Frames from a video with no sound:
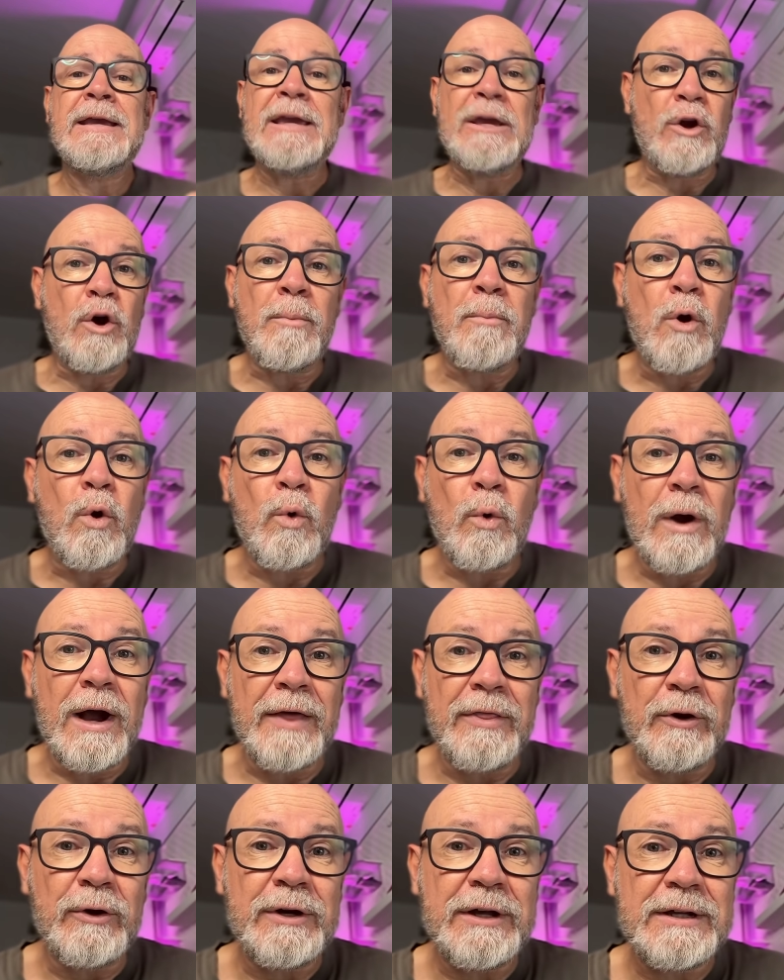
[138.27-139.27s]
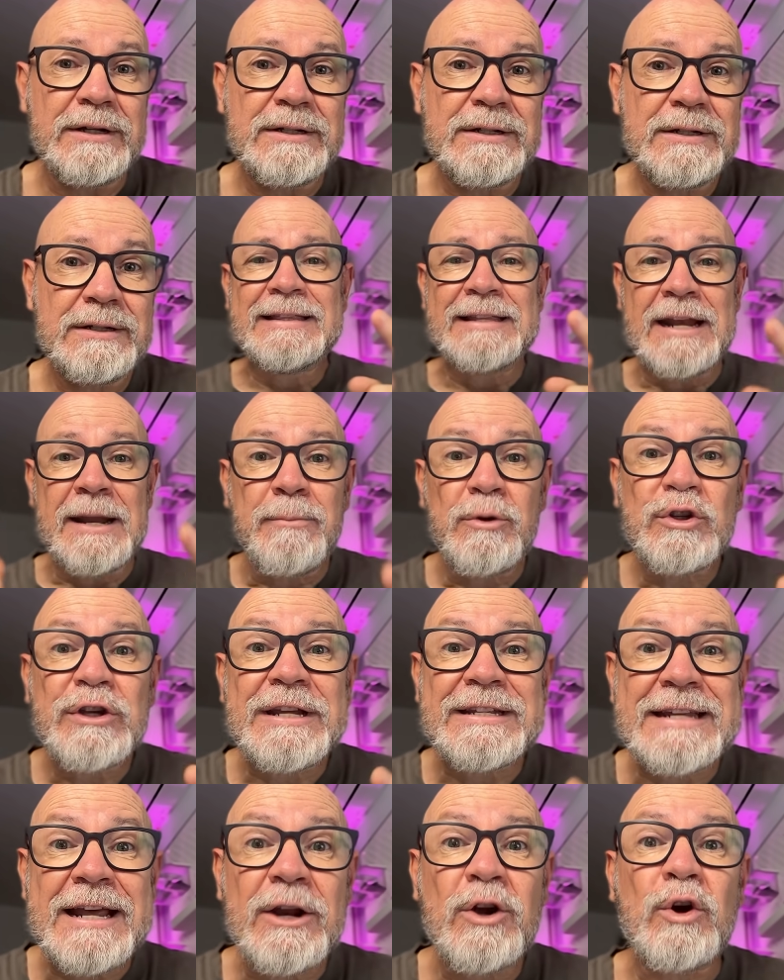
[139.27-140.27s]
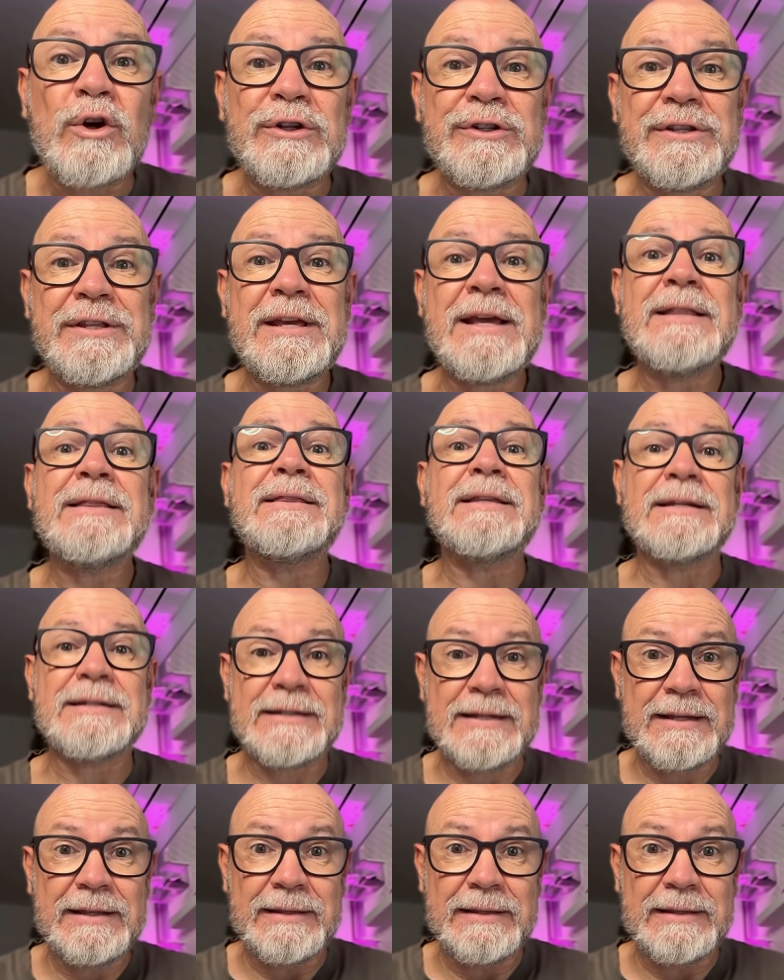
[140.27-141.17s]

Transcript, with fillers: Y como jugadores, tenemos que ser conscientes